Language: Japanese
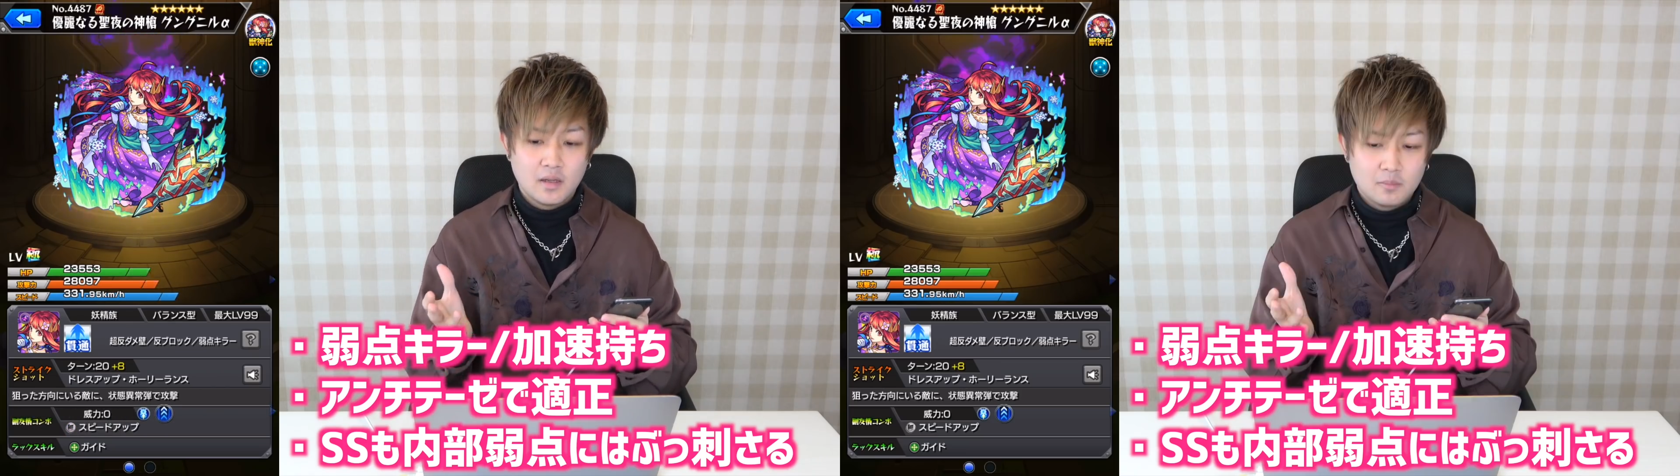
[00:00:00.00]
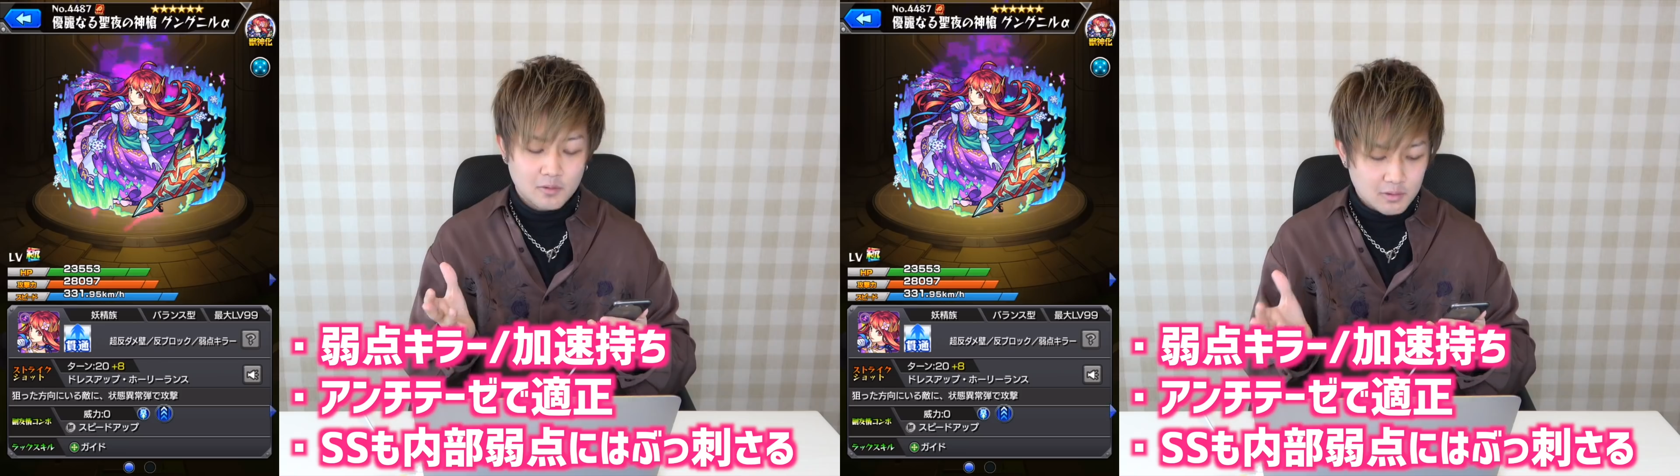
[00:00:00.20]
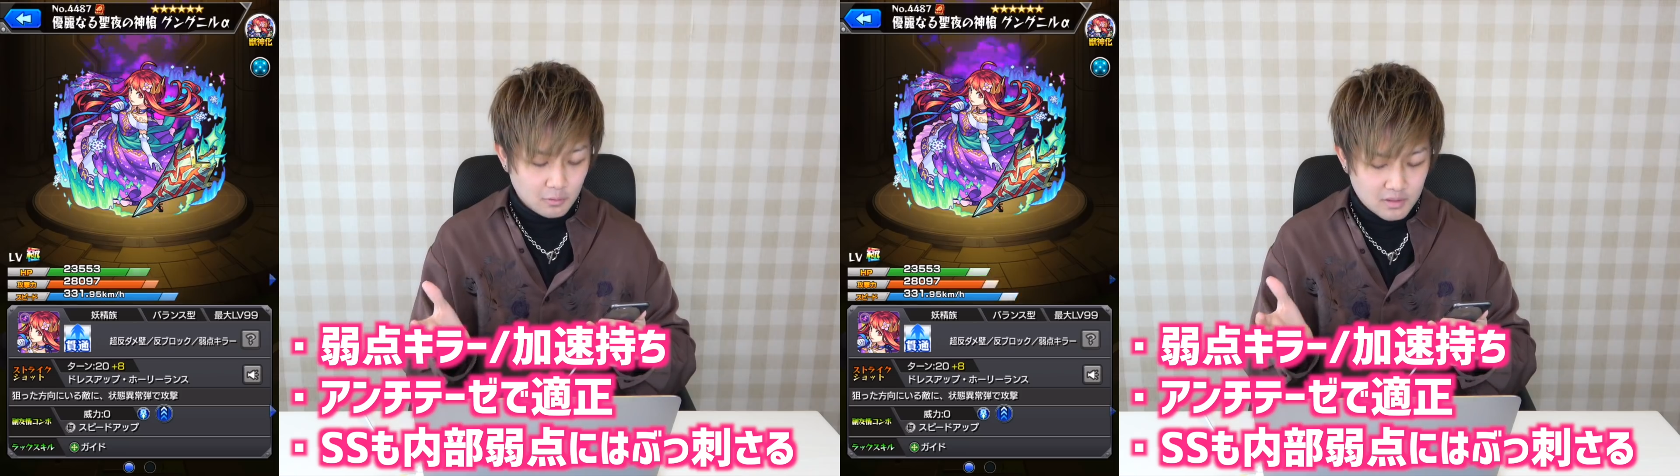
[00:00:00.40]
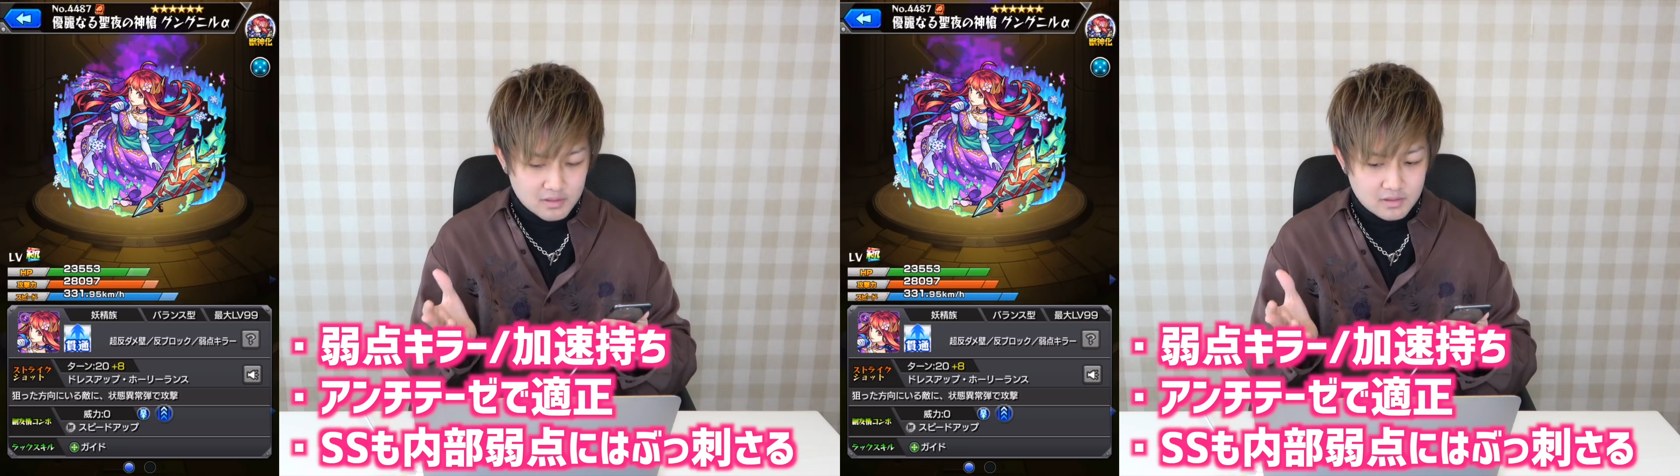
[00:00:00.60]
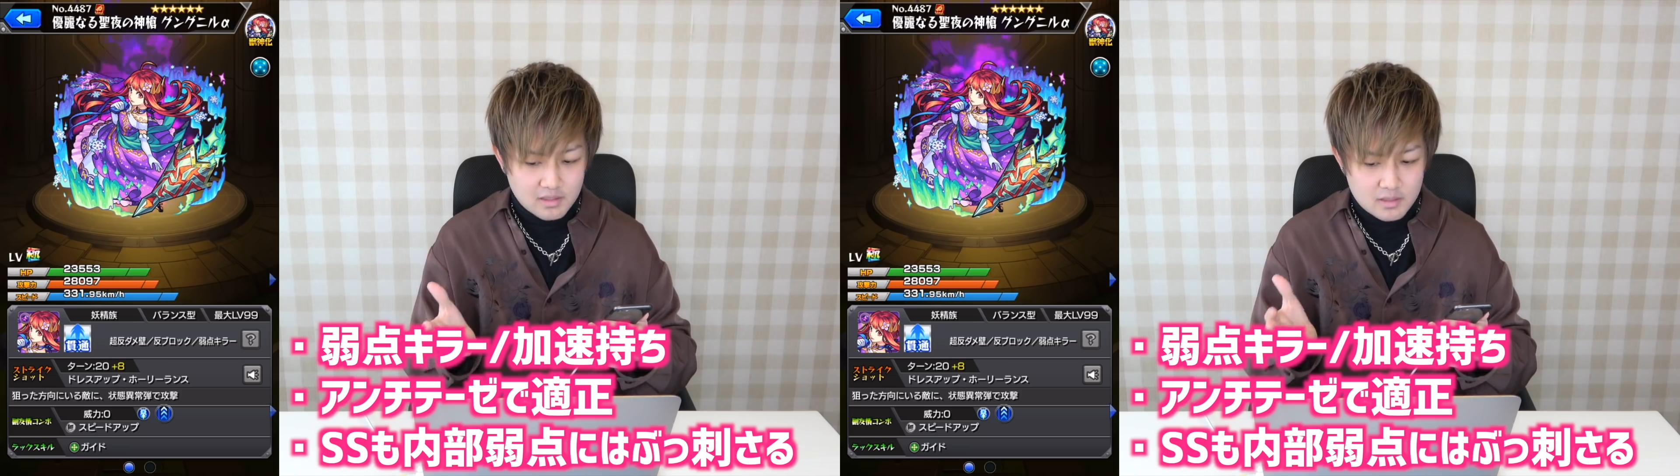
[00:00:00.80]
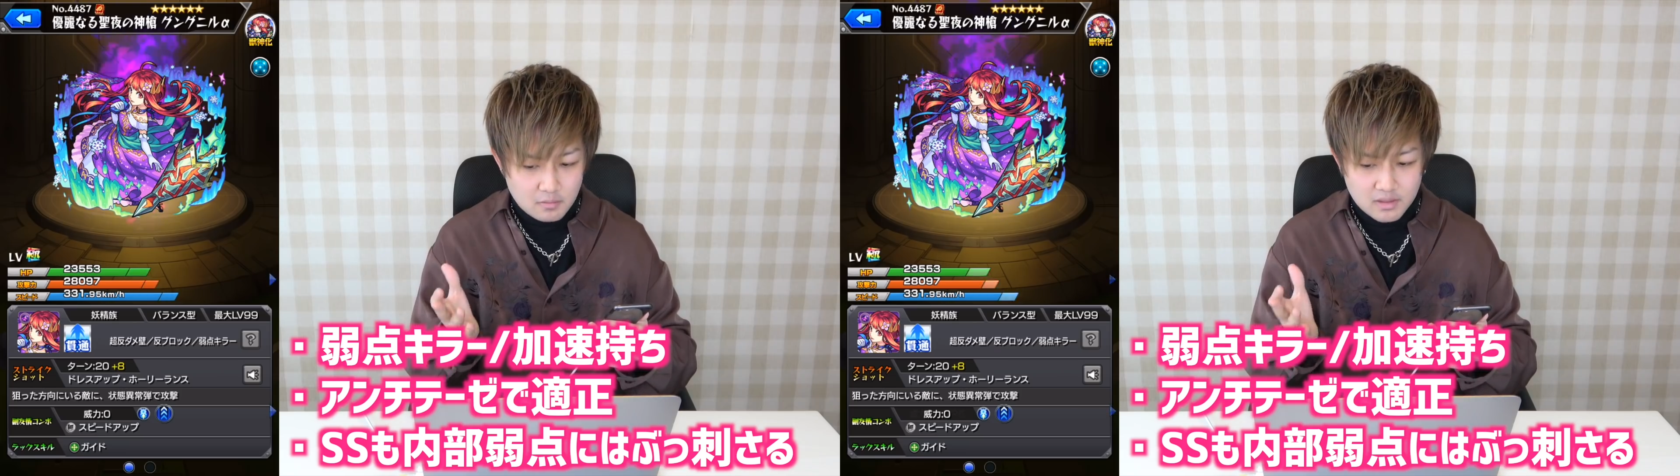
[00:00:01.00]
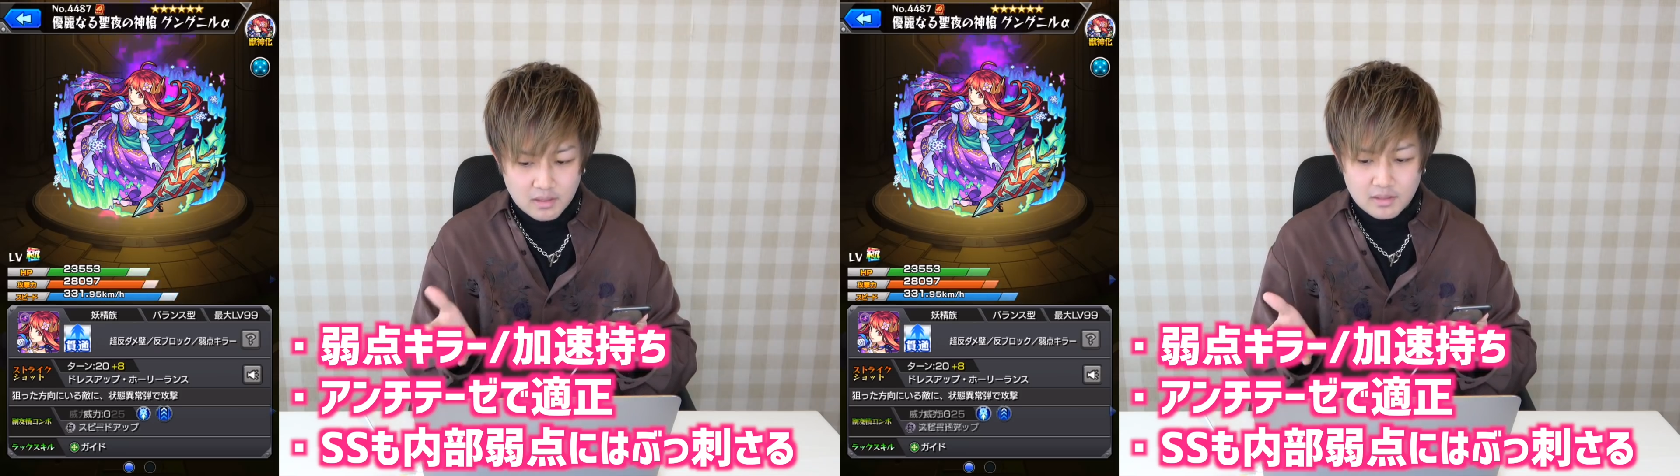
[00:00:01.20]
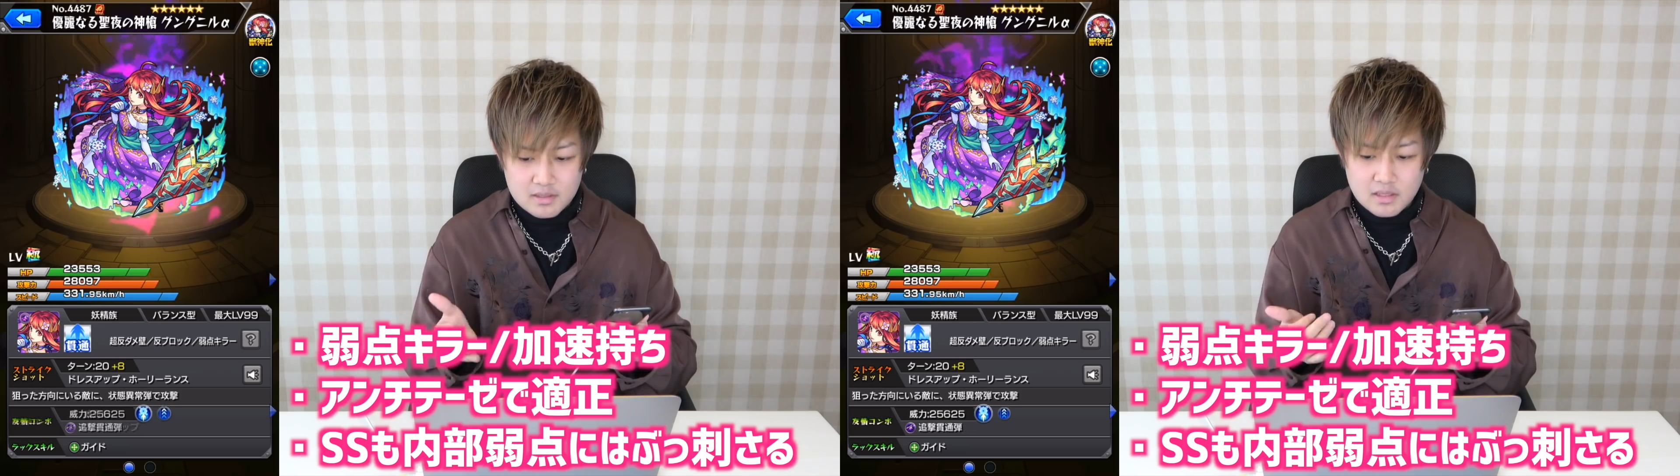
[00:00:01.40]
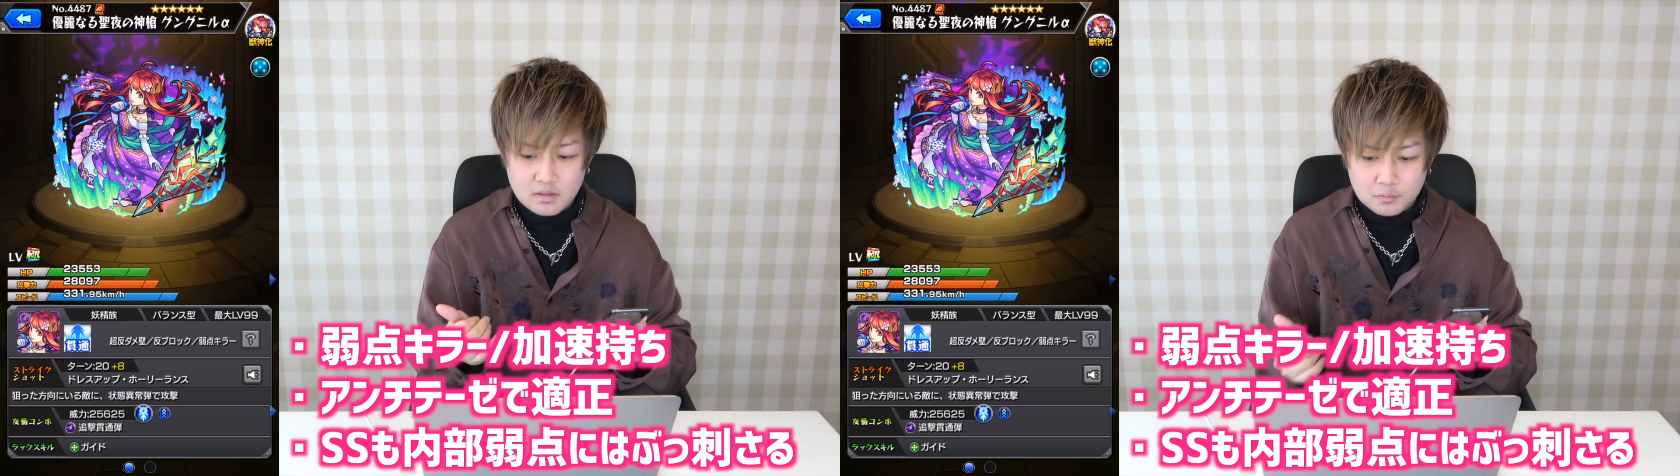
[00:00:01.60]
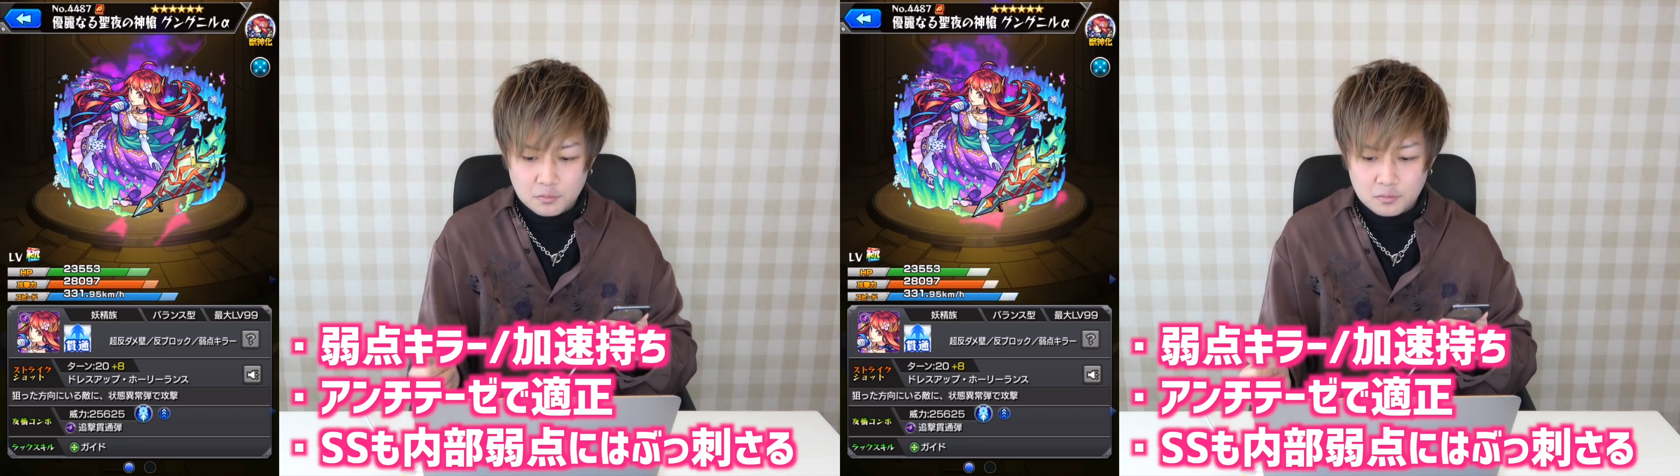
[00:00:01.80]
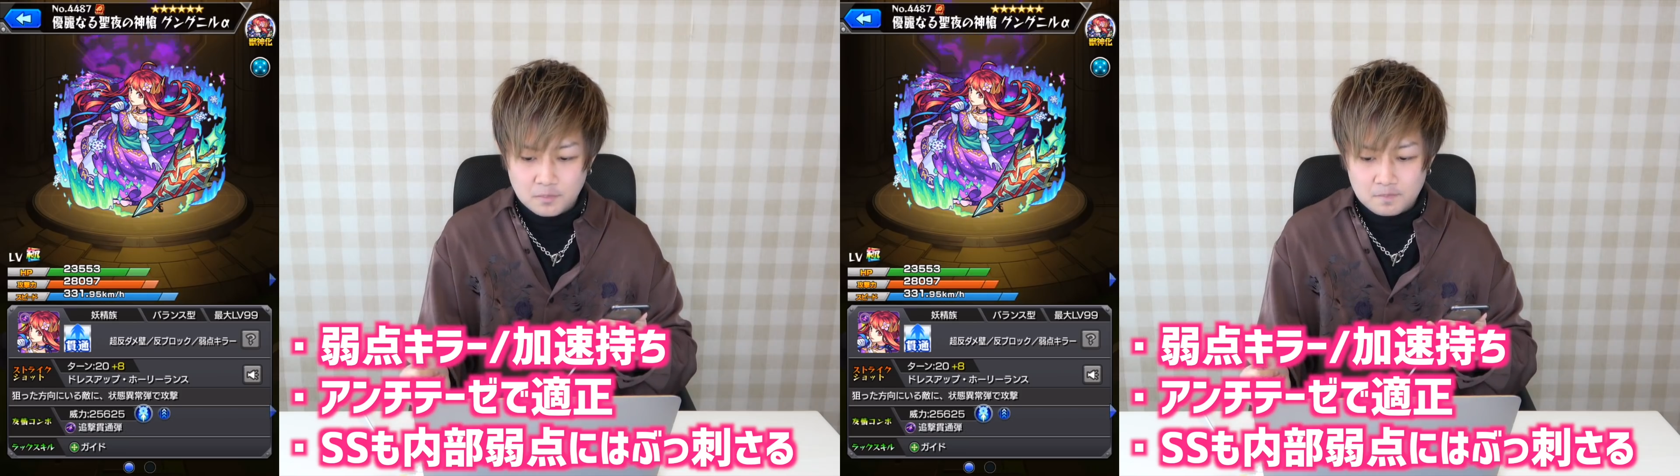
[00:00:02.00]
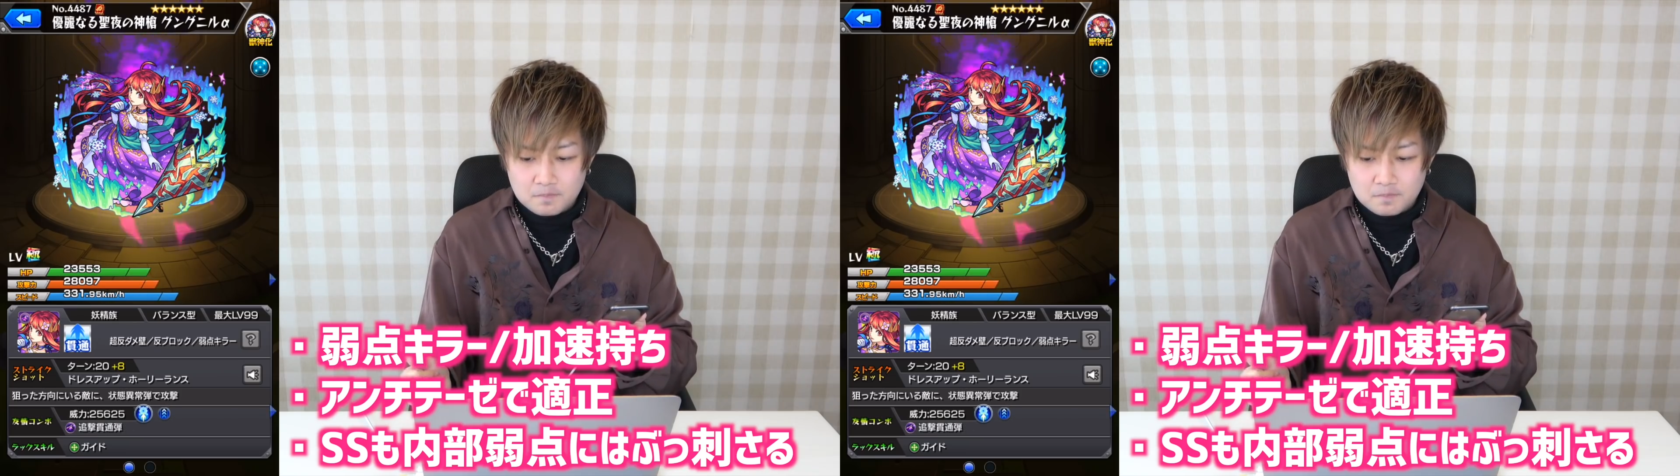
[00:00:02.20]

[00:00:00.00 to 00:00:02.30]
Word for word: 持っておいて絶対損はないんですけども